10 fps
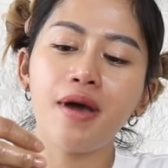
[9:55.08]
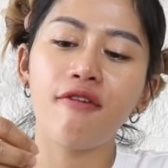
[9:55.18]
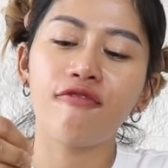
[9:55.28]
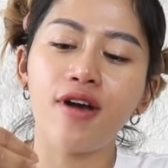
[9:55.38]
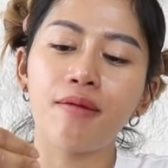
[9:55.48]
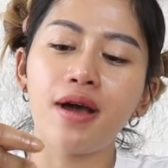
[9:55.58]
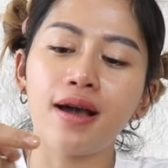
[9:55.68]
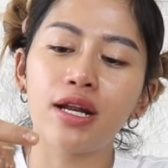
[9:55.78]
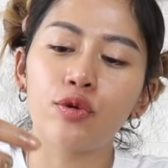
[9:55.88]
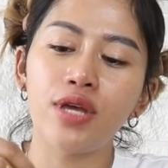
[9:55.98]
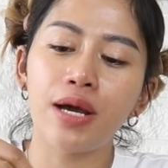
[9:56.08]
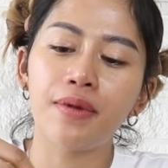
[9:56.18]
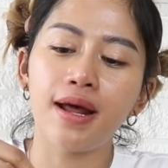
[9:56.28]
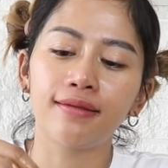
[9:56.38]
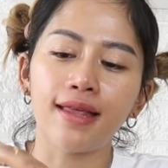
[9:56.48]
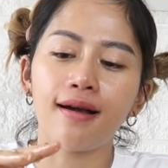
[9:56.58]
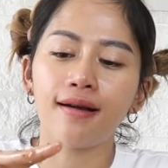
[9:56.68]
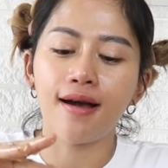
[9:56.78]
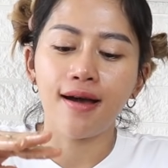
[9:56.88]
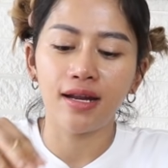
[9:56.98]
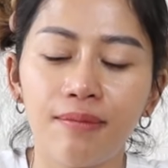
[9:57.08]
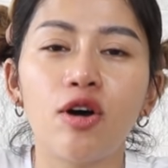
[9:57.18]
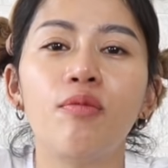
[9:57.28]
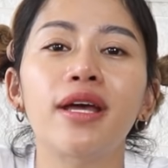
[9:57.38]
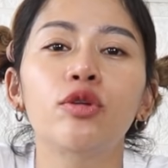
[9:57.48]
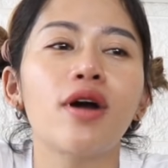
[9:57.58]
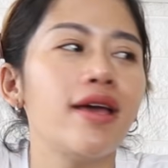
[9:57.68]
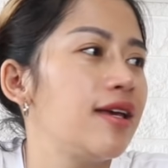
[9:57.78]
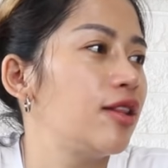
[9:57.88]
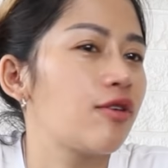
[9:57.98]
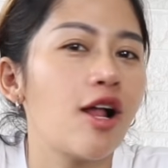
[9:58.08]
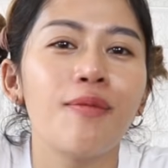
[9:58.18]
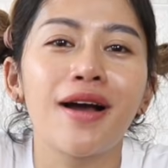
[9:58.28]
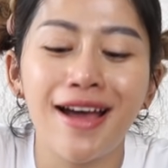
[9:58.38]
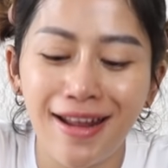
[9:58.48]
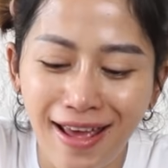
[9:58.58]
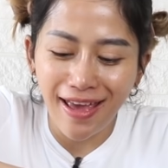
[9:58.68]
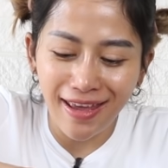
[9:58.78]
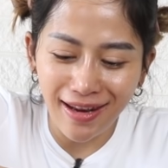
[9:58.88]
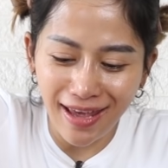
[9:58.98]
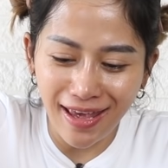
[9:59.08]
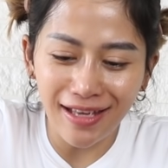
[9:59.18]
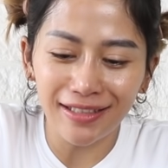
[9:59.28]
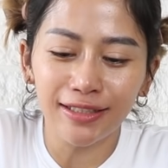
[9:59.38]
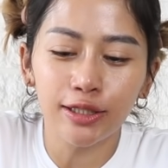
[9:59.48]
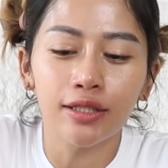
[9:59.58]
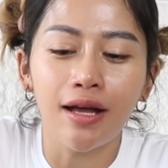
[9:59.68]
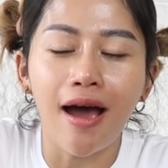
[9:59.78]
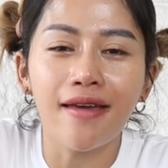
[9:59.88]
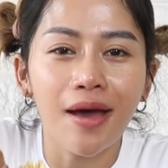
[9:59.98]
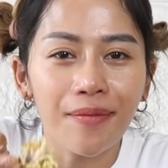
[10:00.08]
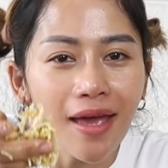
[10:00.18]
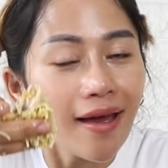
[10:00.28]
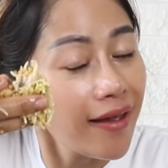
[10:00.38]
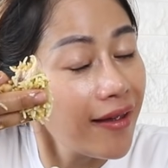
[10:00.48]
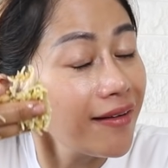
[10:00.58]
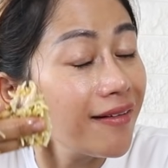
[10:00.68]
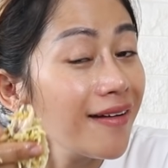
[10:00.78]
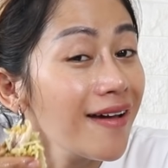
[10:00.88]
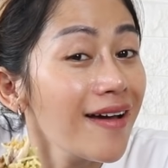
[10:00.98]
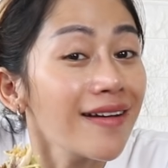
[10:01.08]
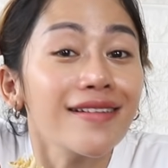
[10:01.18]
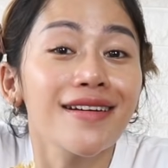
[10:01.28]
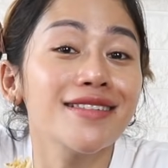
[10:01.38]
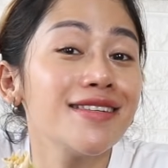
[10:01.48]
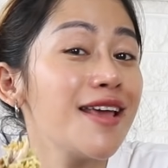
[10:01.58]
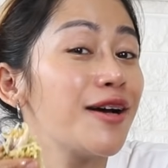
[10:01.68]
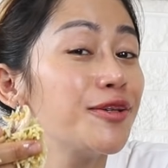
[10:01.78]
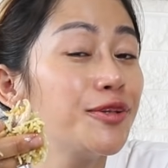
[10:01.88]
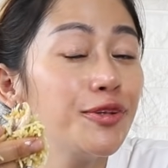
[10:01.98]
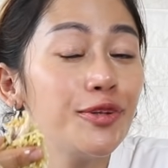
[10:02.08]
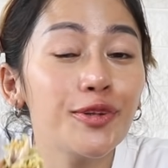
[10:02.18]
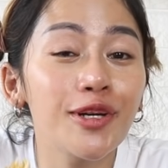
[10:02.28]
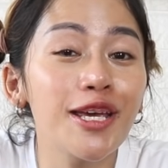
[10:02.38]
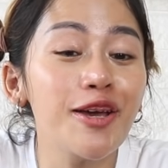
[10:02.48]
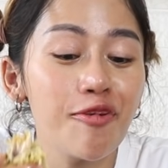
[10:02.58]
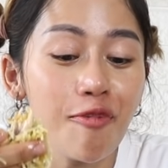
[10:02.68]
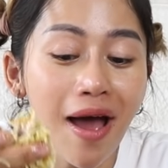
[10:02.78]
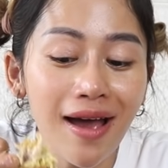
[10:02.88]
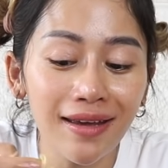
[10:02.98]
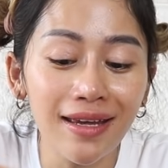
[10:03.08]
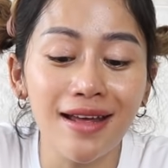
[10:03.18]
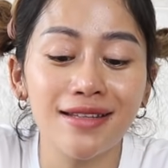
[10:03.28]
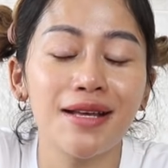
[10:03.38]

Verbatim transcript: maafkan makanku yang berantakan. Emang oma itu kayak gitu kalau makan. Ini ayamnya enak, nasinya gurih, wangi, dan